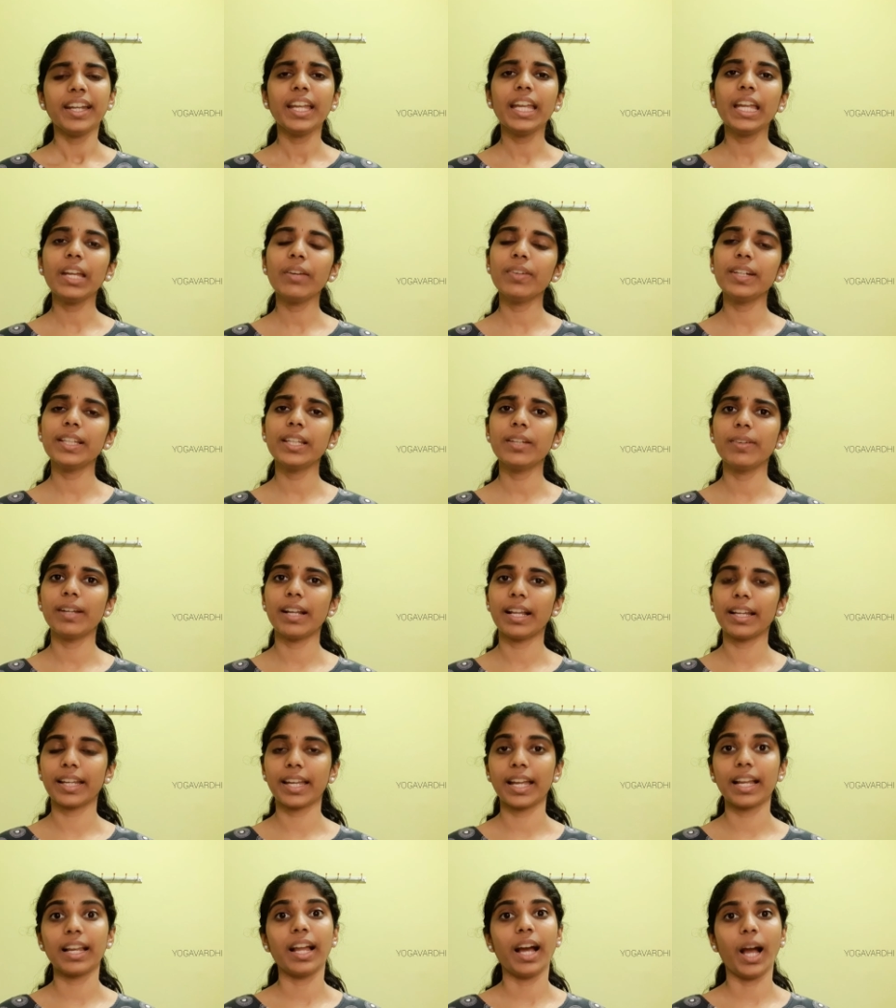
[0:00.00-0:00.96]
ஈவது
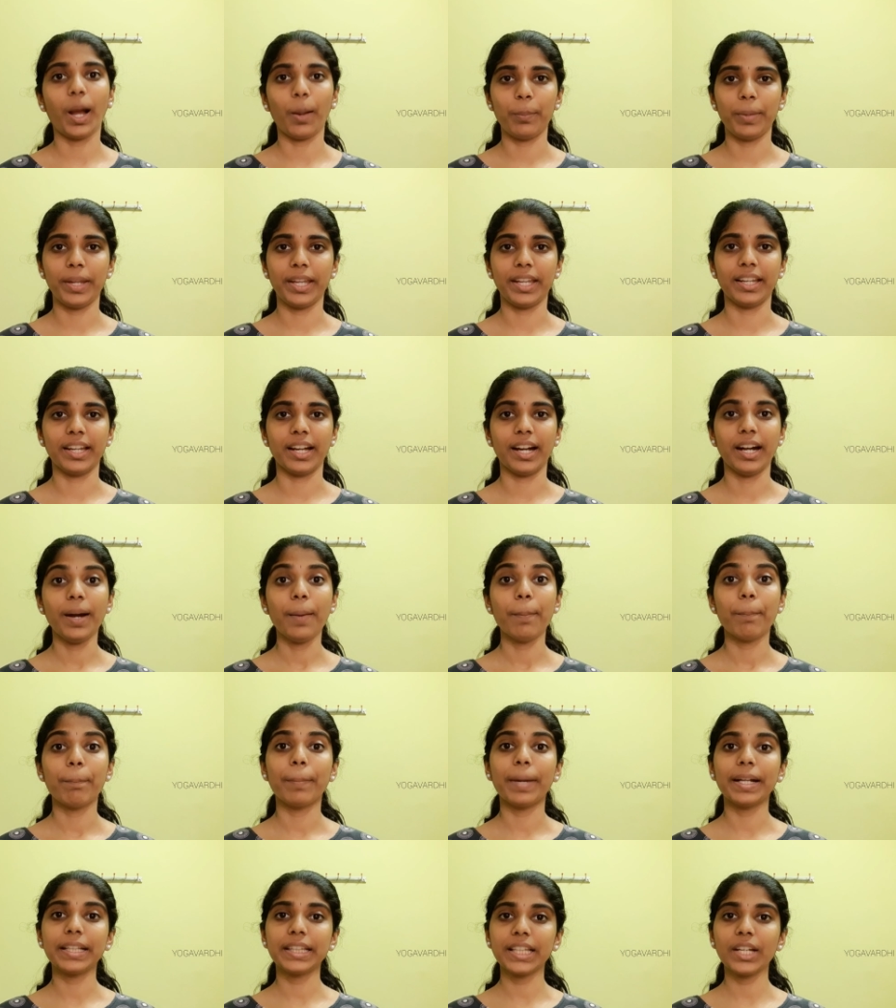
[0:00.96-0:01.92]
விளக்கில் அப்படின்னா
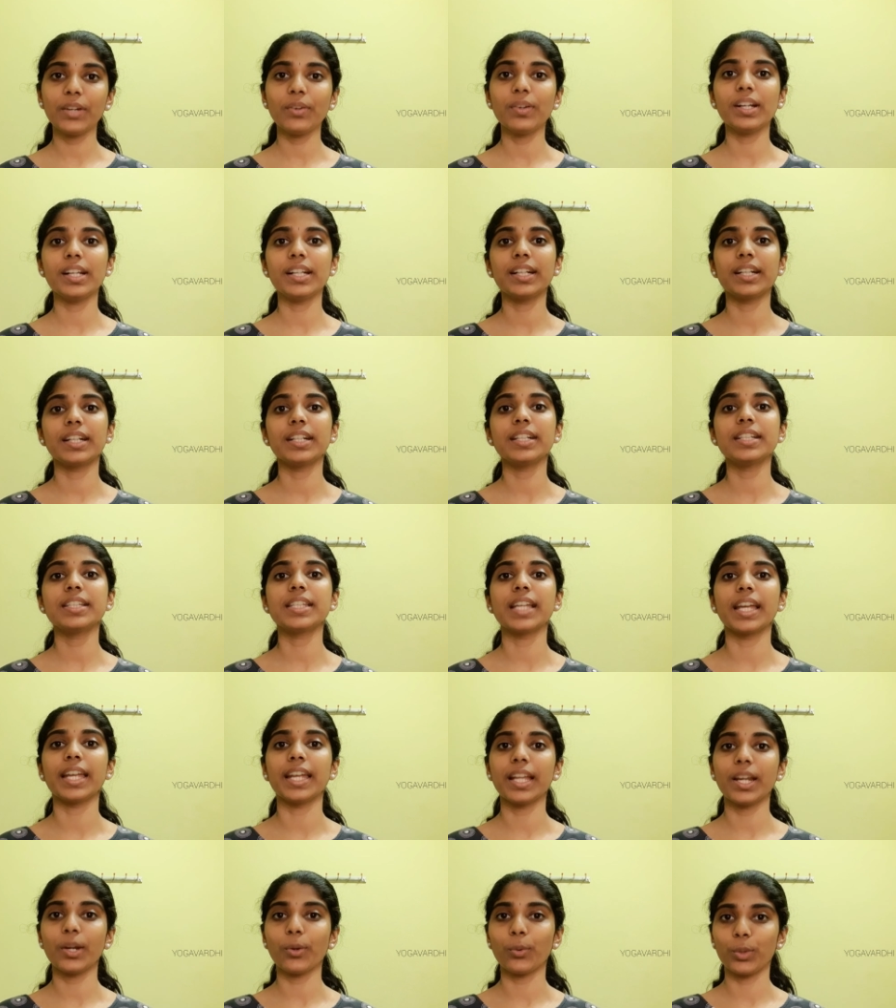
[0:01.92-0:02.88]
மற்றவங்களுக்கு
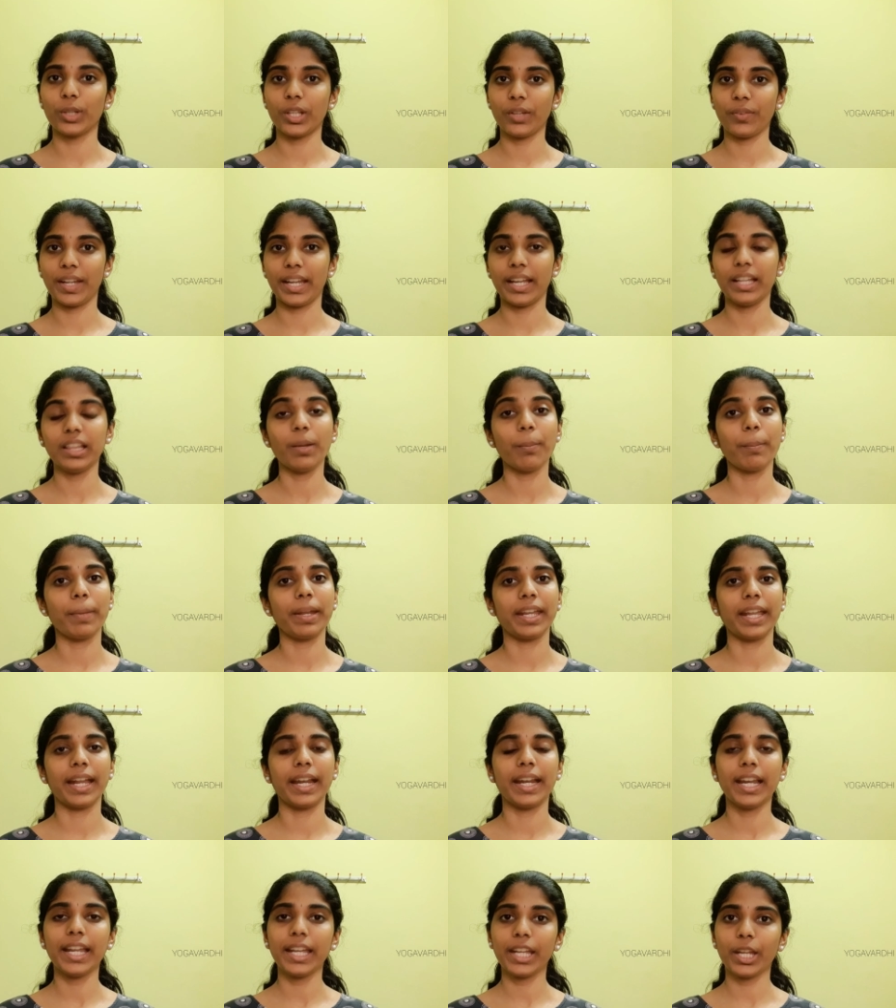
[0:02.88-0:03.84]
செய்கிற உதவியை நம்ம
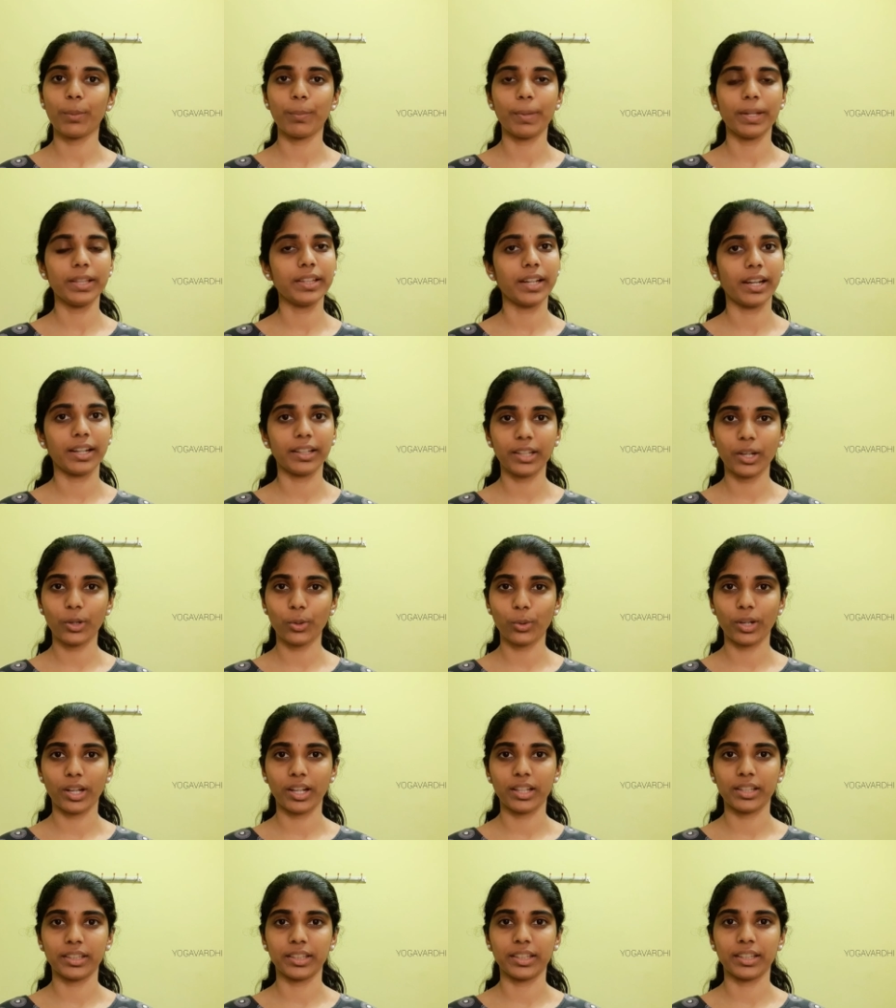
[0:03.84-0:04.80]
என்றைக்குமே
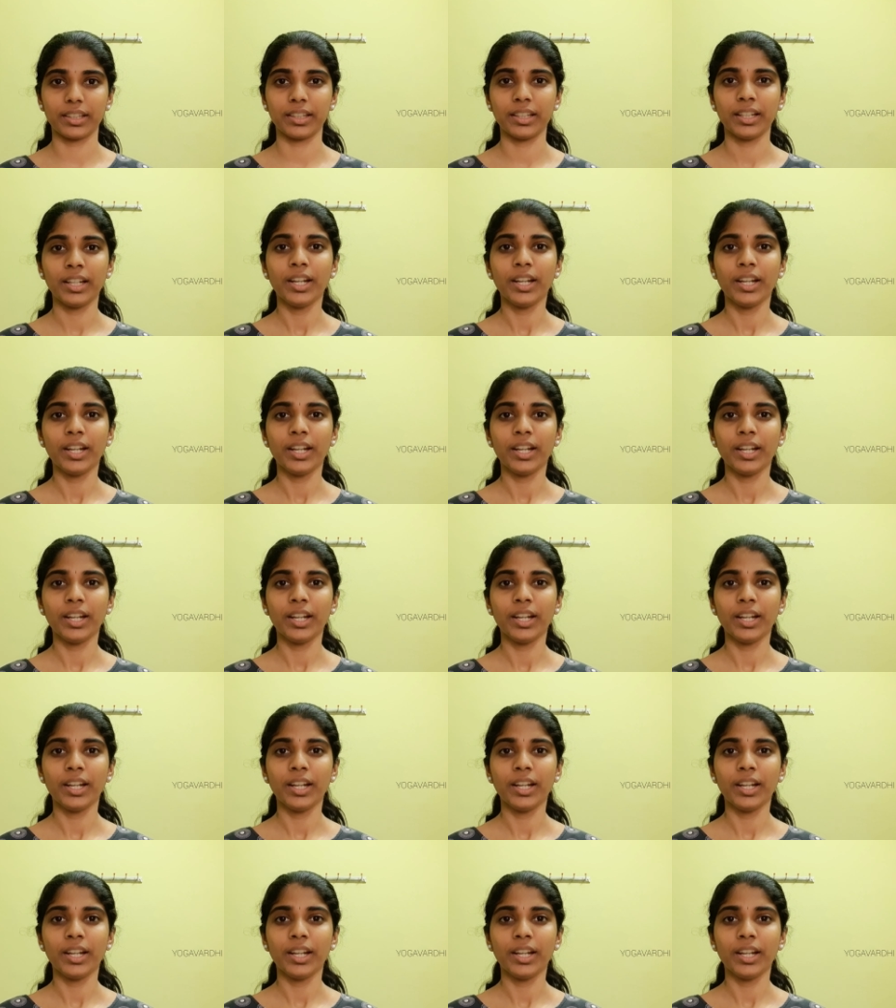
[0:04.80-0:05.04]
தடுக்கக்கூடாதுங்க